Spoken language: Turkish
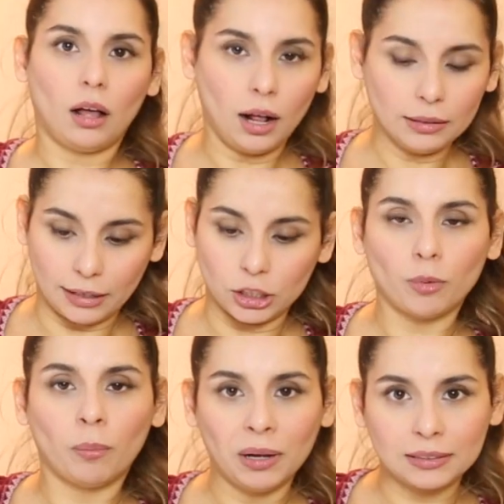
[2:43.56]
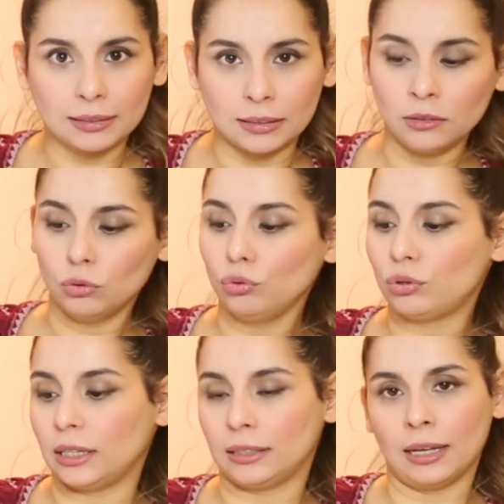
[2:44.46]
alt açma matının
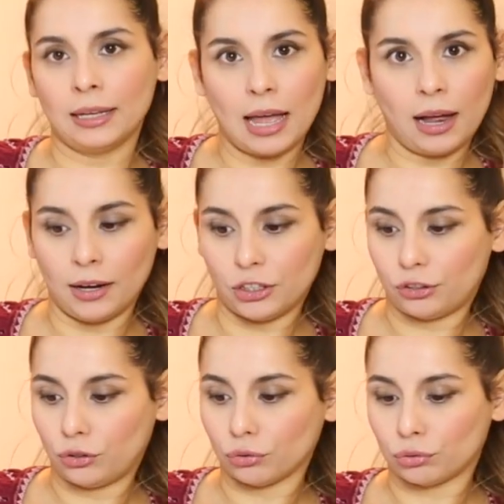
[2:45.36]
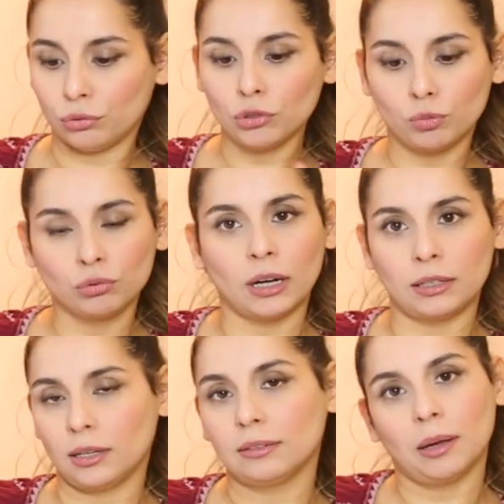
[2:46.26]
üzerine yerleştiriyorsunuz.
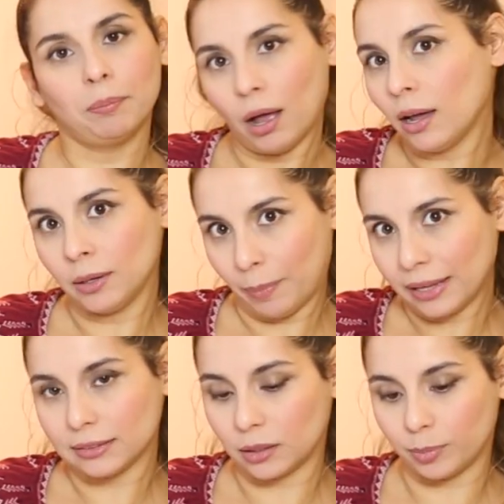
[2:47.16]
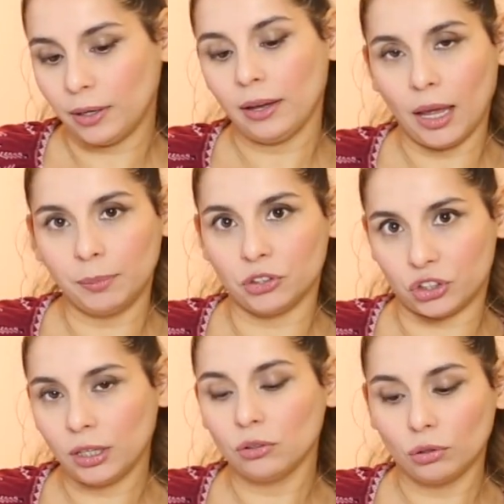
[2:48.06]
Bunlar zaten aynı bez gibi
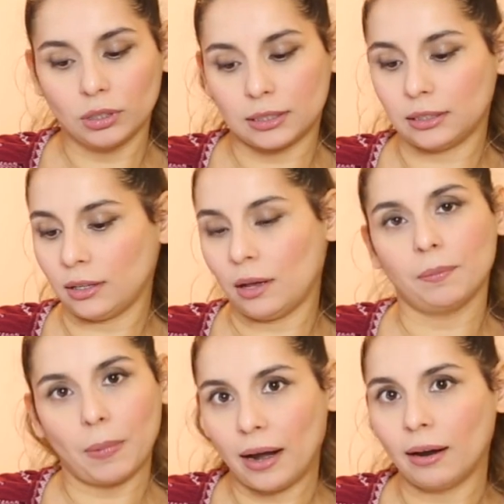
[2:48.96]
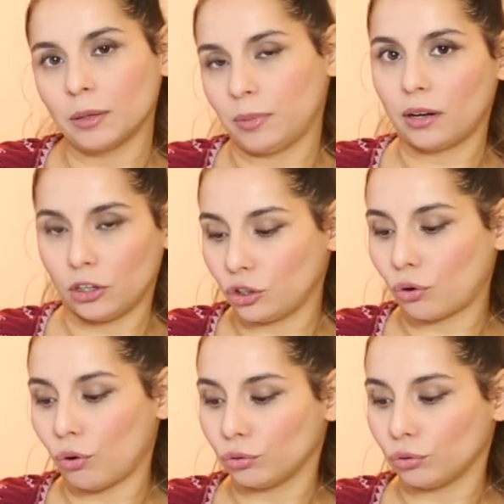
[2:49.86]
emici. Dolayısıyla herhangi bir kaçak